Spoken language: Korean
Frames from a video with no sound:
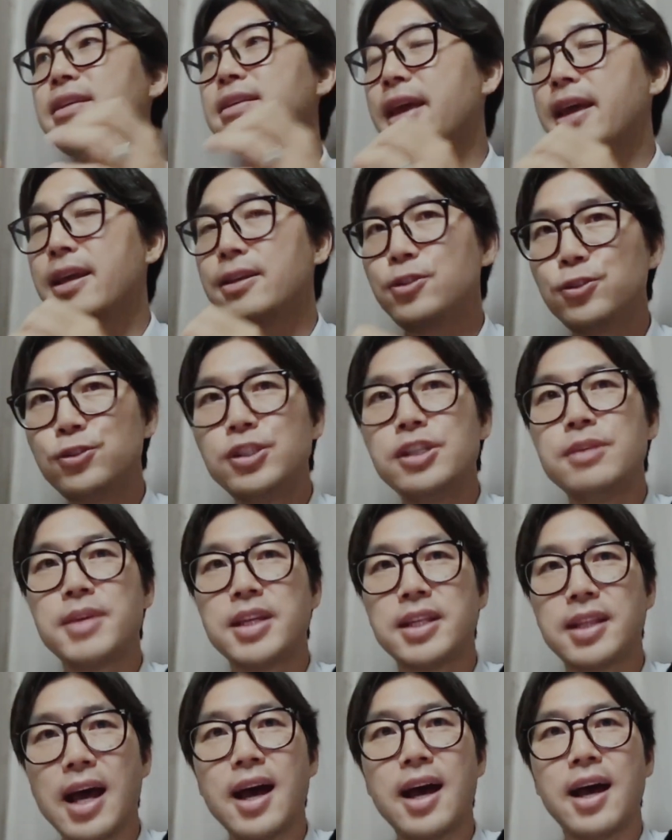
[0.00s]

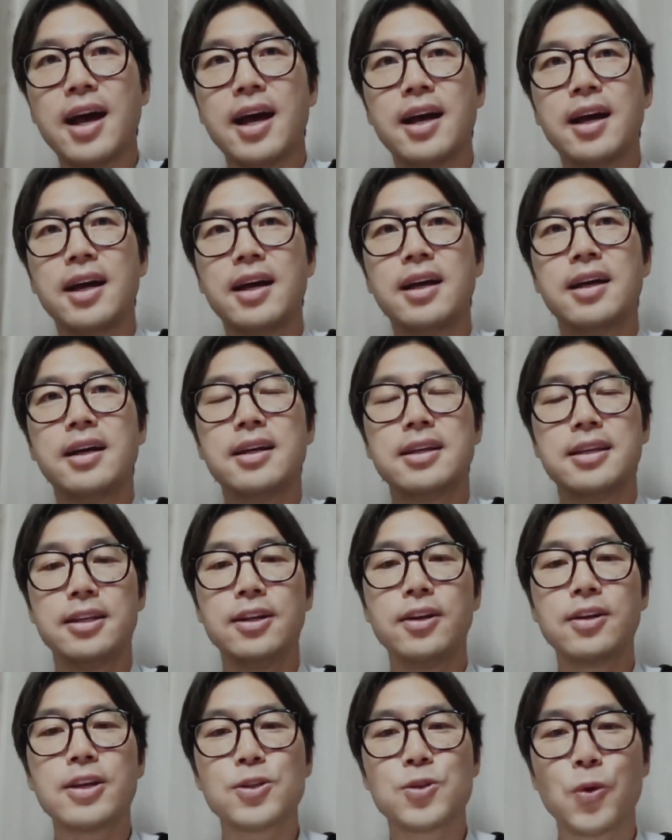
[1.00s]
예수님이다.
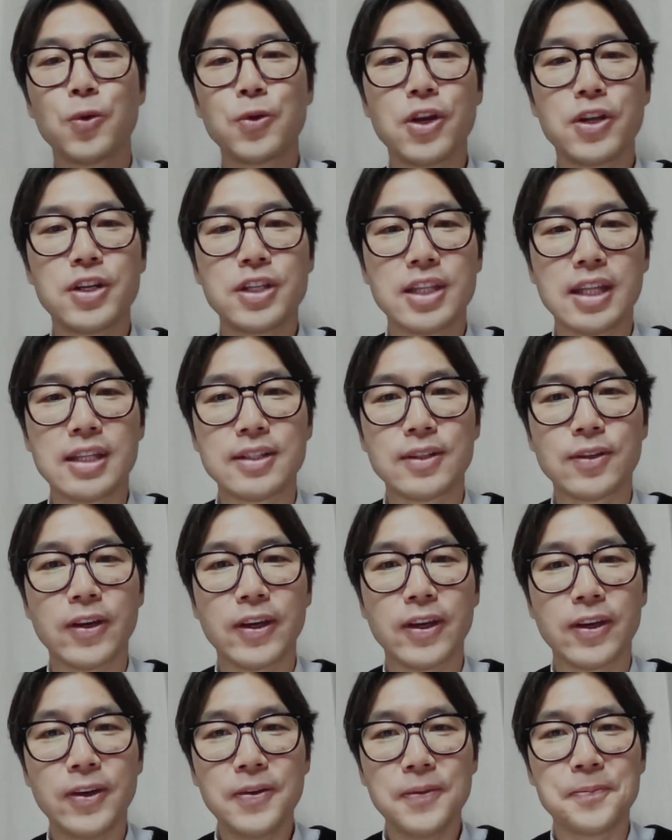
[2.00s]
이렇게 종결이 되는
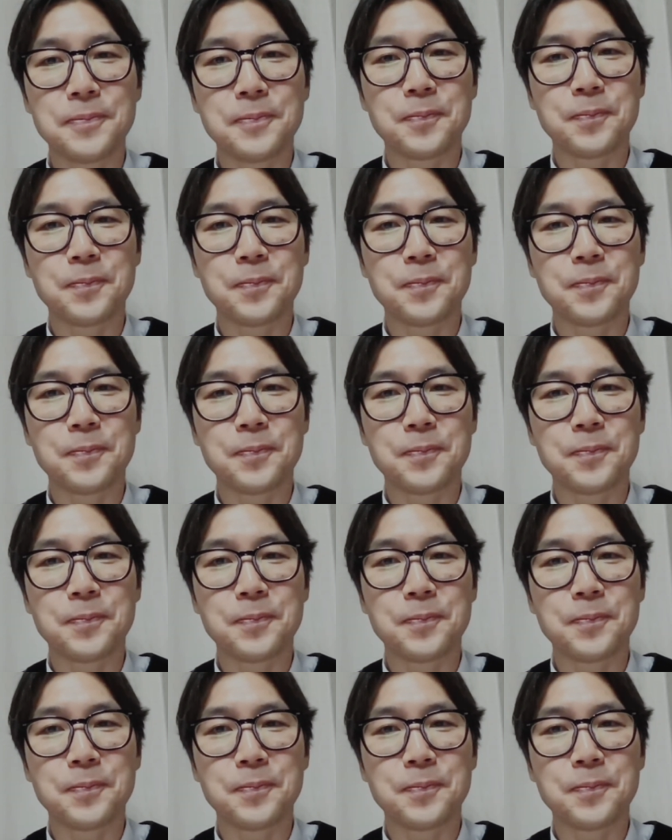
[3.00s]
거예요.